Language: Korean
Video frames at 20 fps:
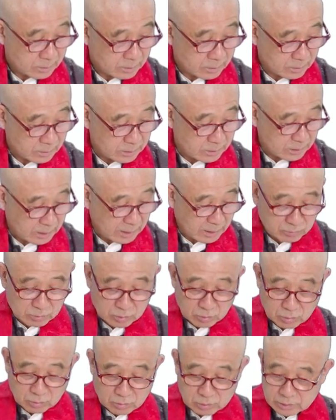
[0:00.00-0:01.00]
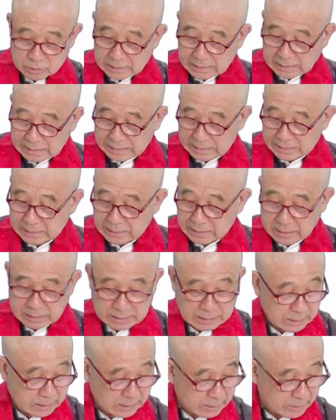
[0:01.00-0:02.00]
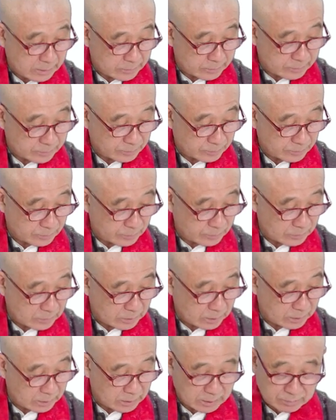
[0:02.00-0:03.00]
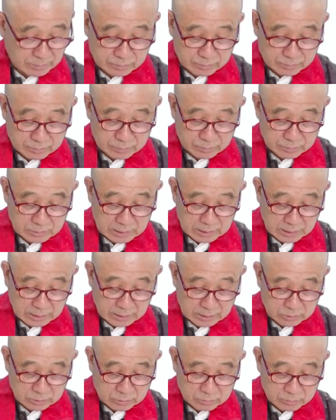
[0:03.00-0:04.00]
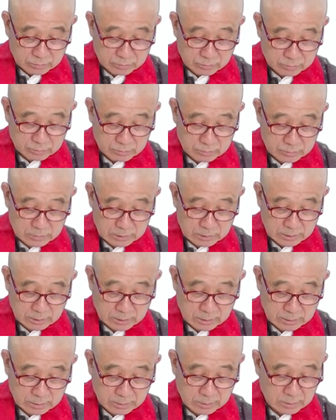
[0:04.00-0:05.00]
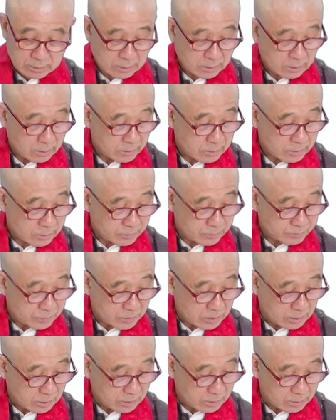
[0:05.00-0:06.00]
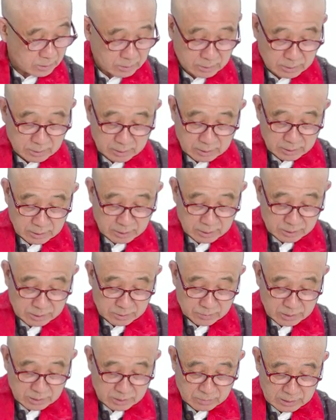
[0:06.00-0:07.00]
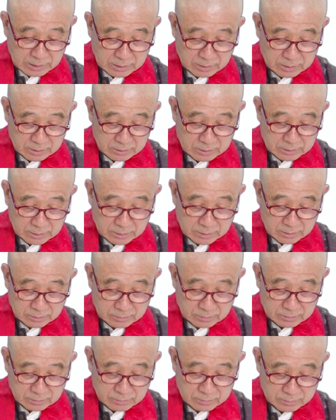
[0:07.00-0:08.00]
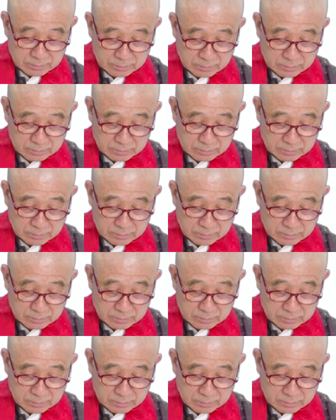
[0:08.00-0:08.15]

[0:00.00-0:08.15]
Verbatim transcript: 그 이제 한문 공부를 잘 안 하니까 음, 이게 참 약간 좀 이제 어렵게 됐습니다만 어쨌든